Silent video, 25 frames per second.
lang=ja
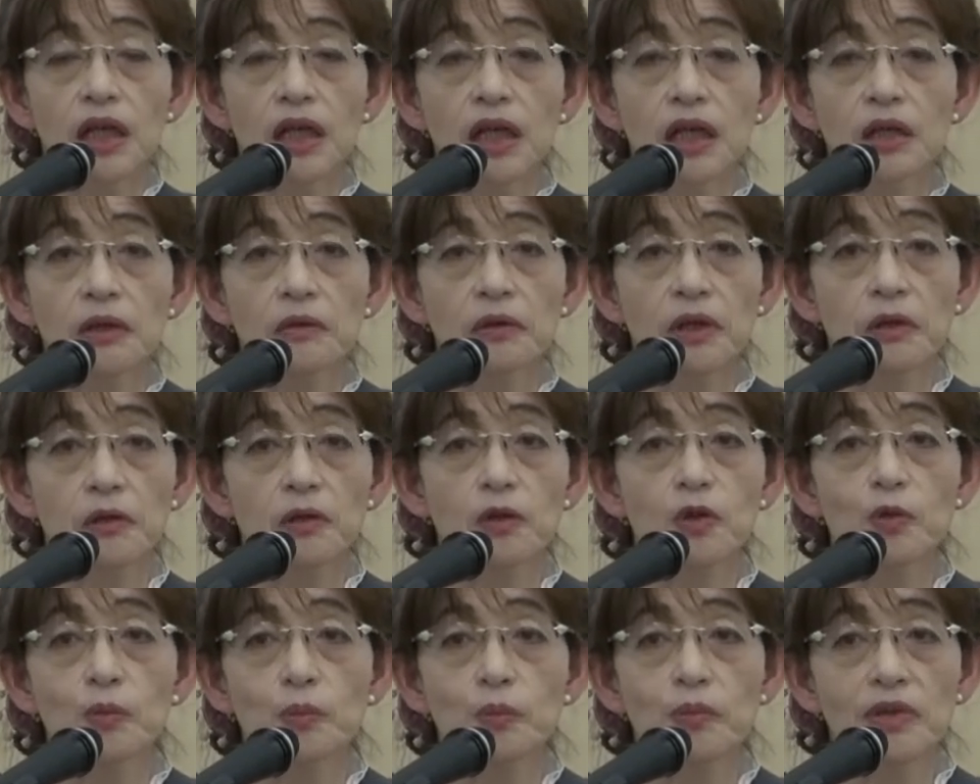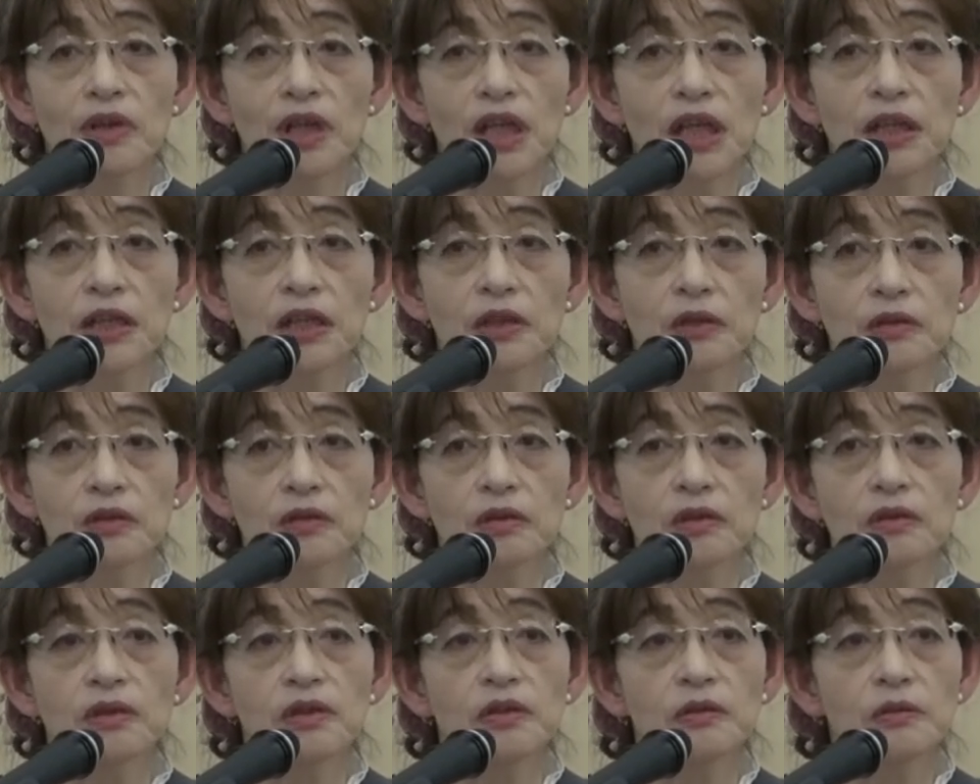会話を漏れ聞
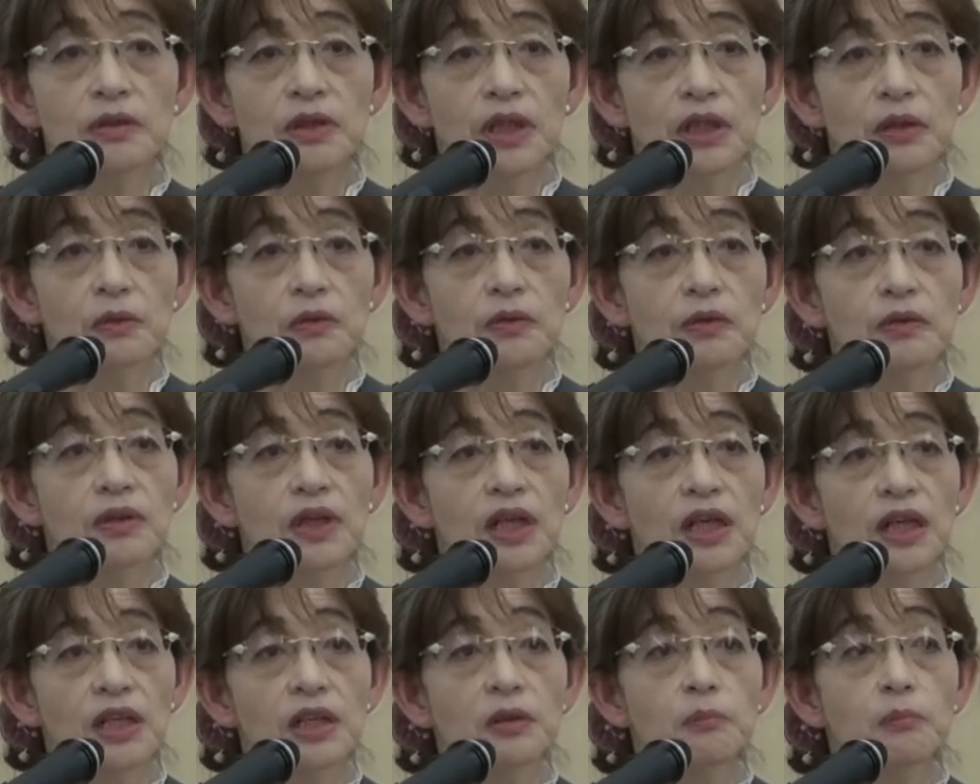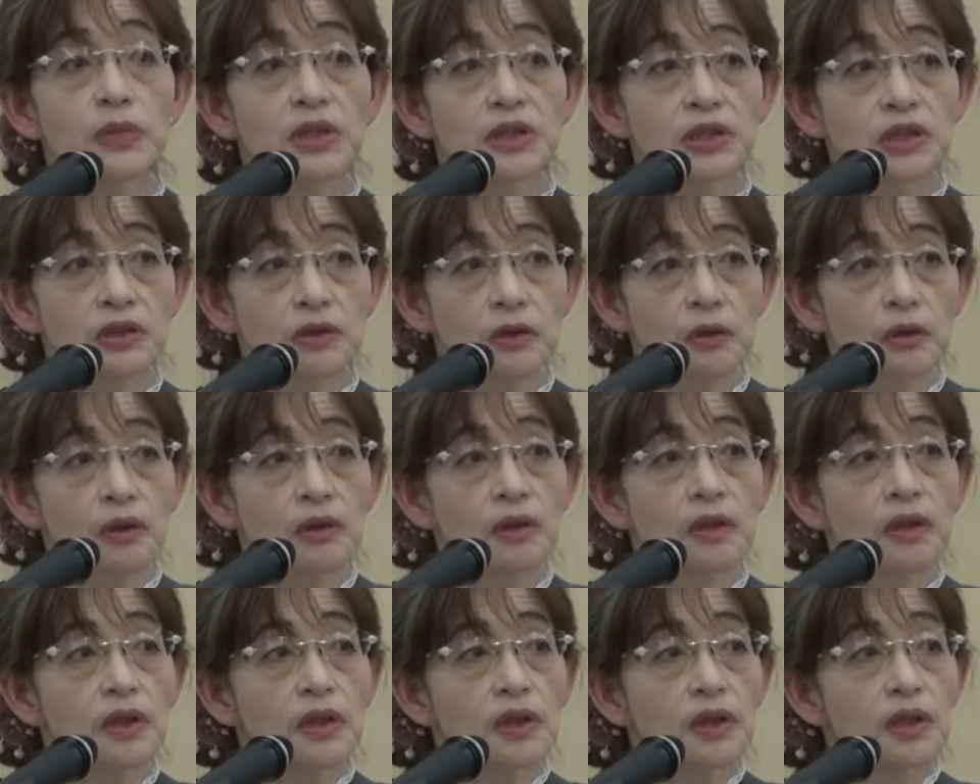くようなことがあります
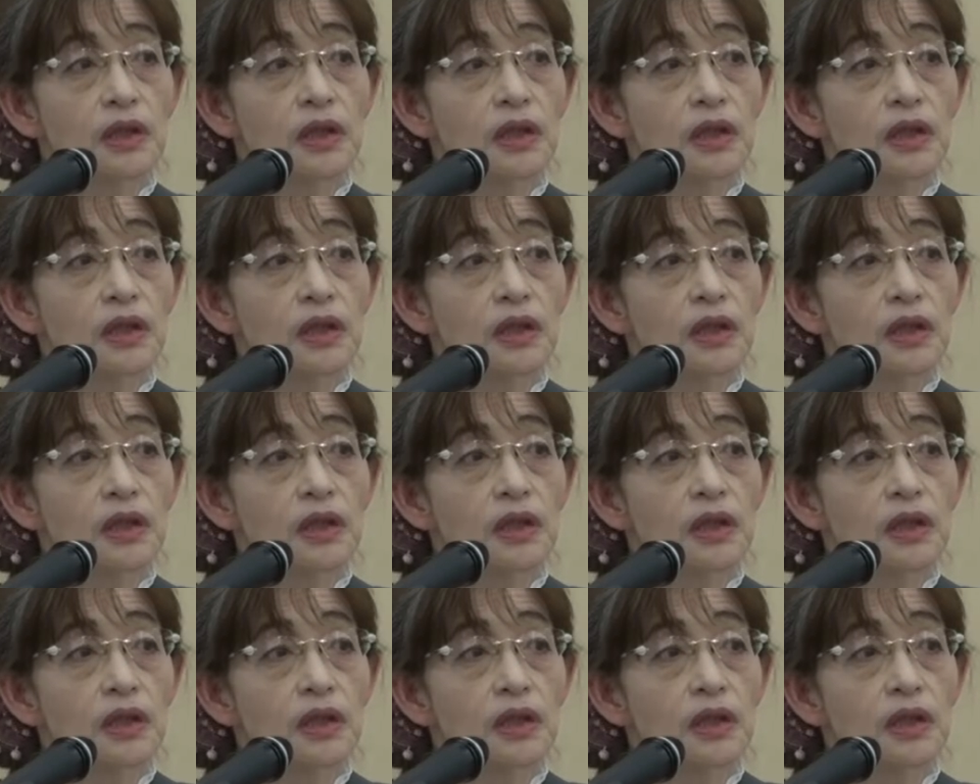と、